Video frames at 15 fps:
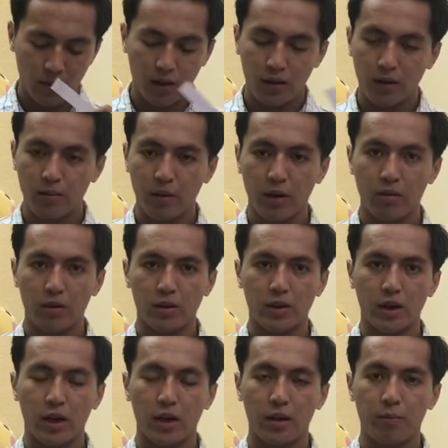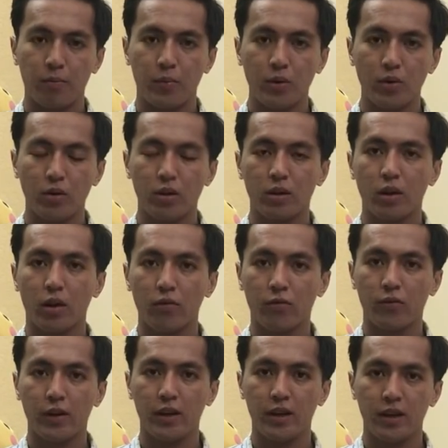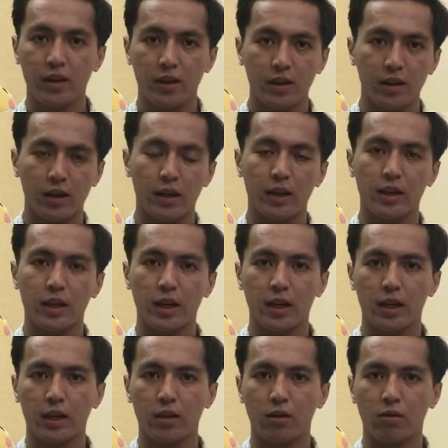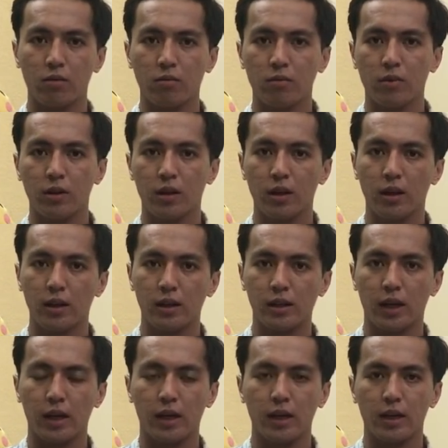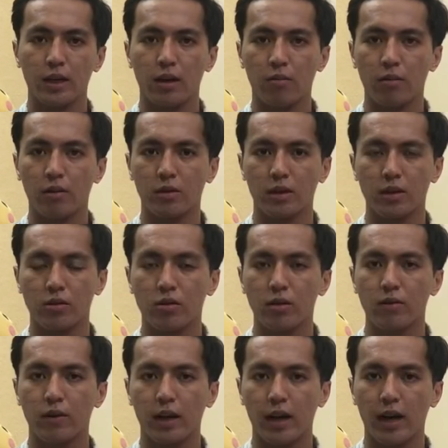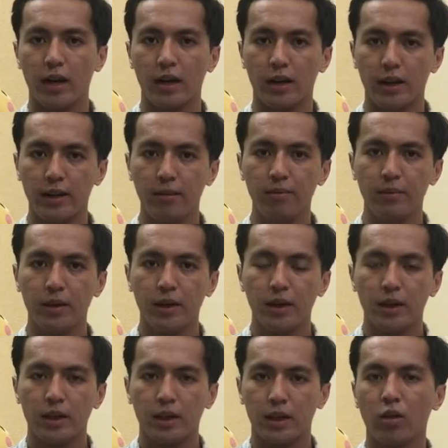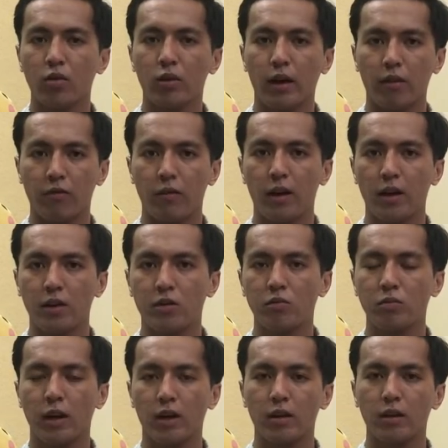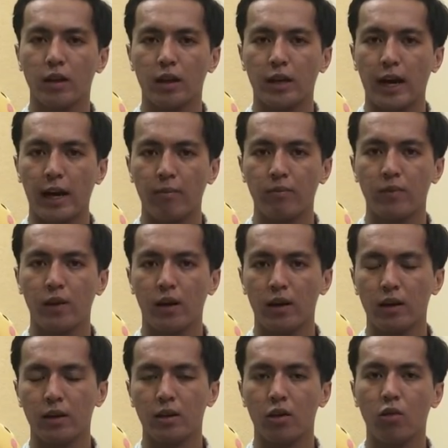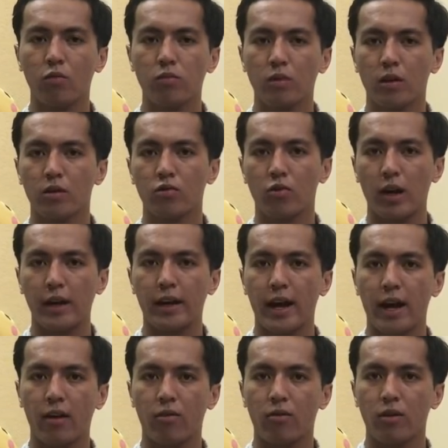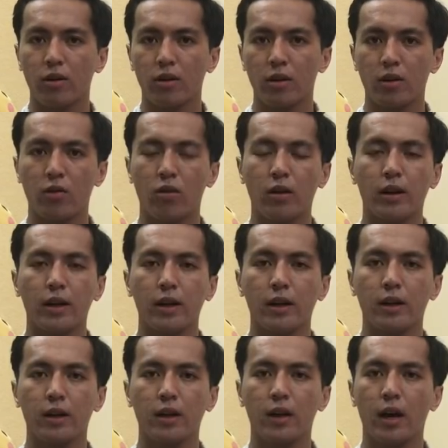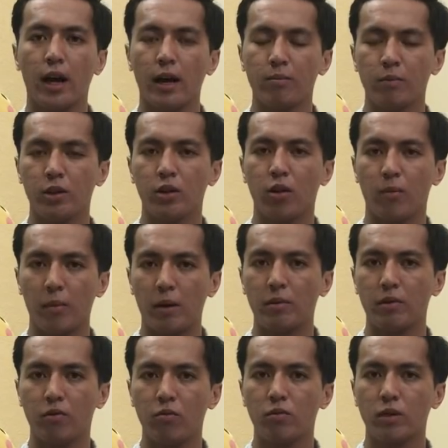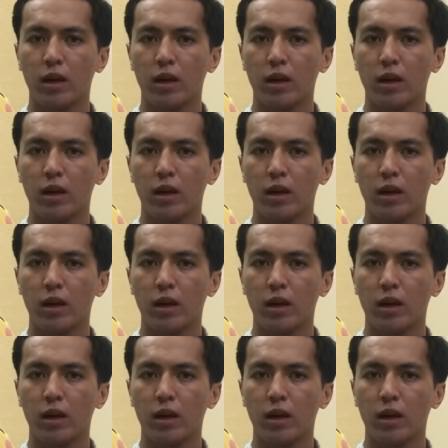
chai tiếp theo là chai Pure Coffee thì cái chai này cũng ờ, hiện tại không còn sản xuất và khá là hiếm thì nốt cà phê chúng ta có thể cảm nhận lúc nó dry down thì khoảng 20 ờ, hoặc 30 phút